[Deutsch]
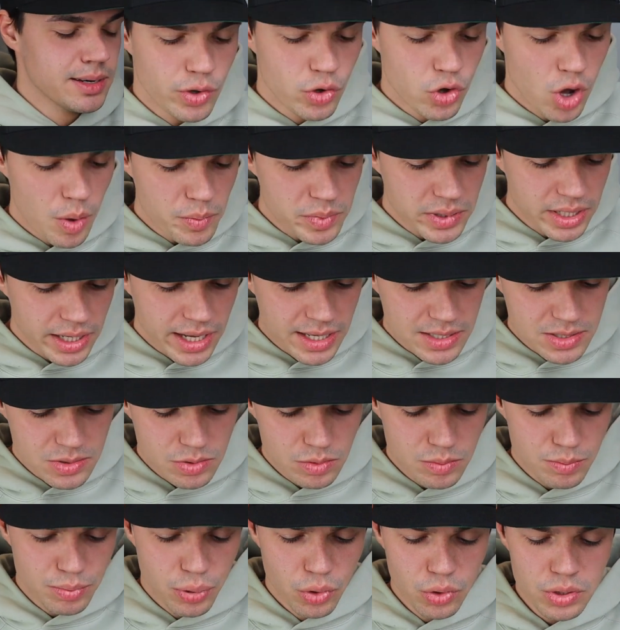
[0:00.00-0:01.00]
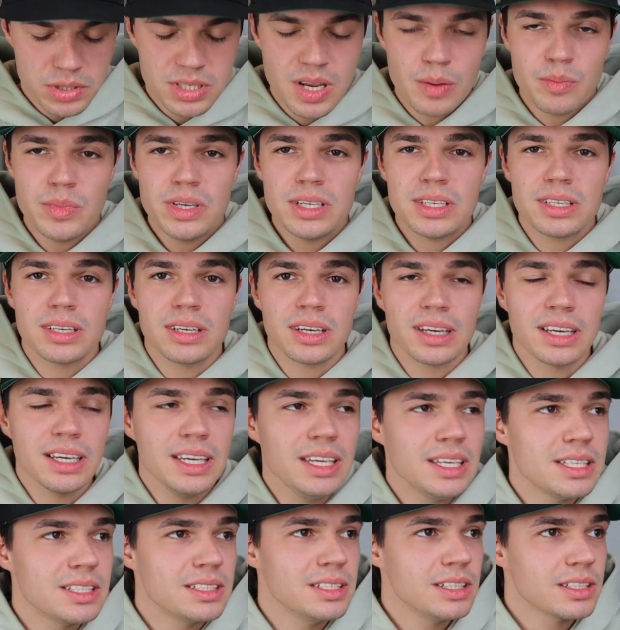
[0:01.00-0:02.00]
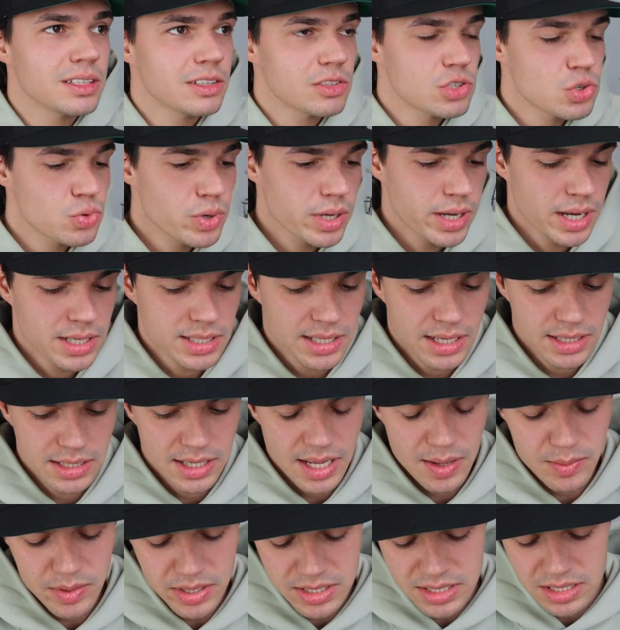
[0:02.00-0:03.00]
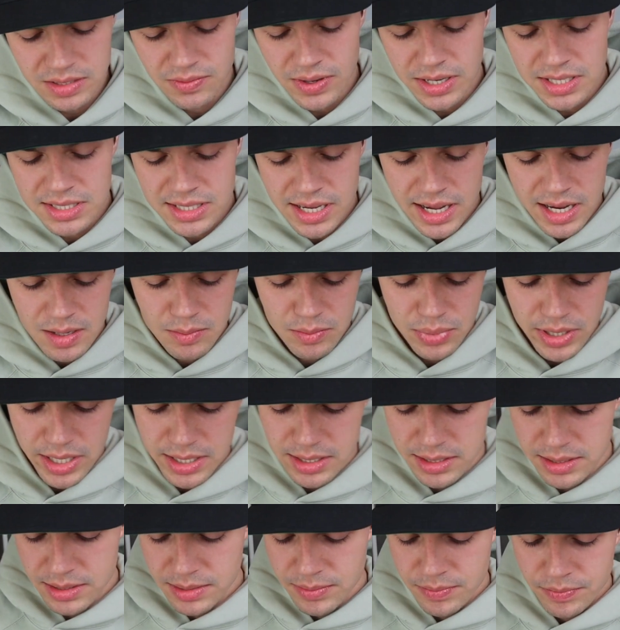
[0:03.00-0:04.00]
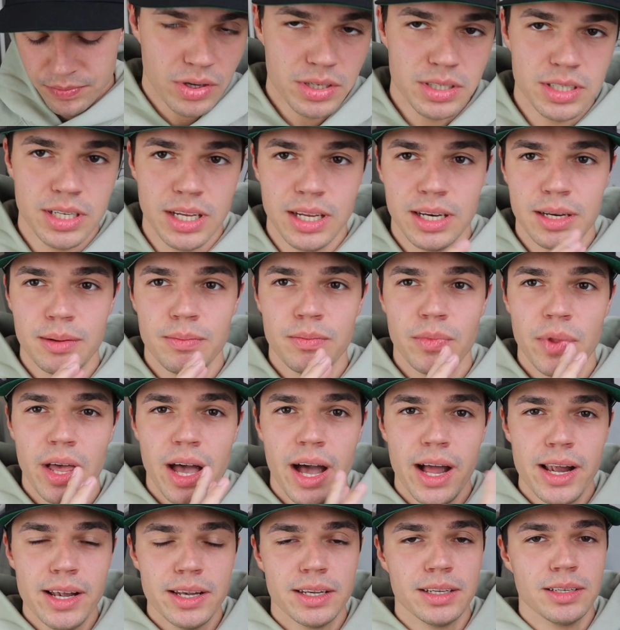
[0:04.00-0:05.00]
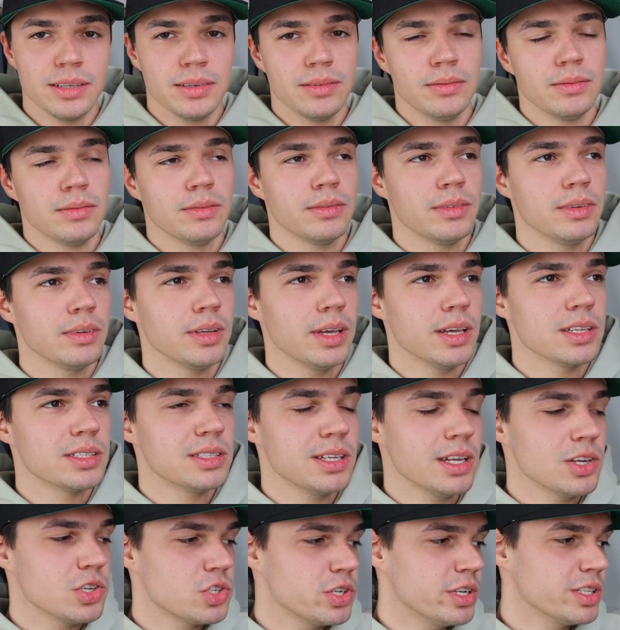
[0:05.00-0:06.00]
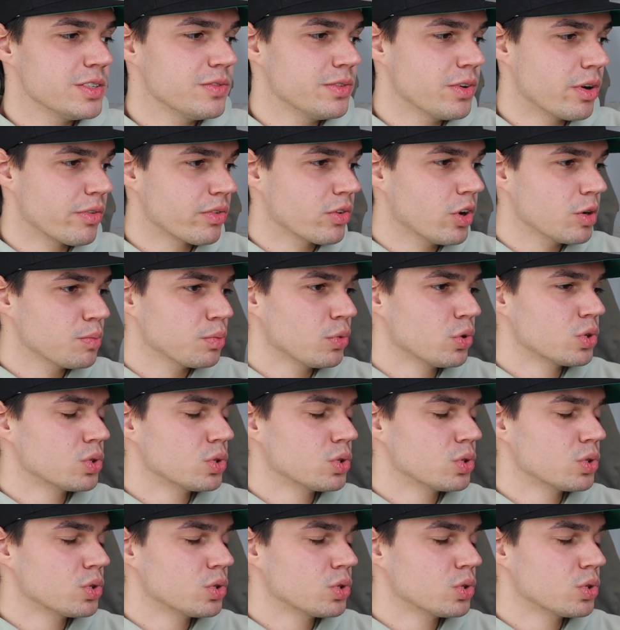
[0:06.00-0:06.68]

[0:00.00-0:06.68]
Wir kommen direkt zu einem Punkt, der mich richtig getriggert hat, nämlich ich werde es einblenden von den alten Essentials Fear of God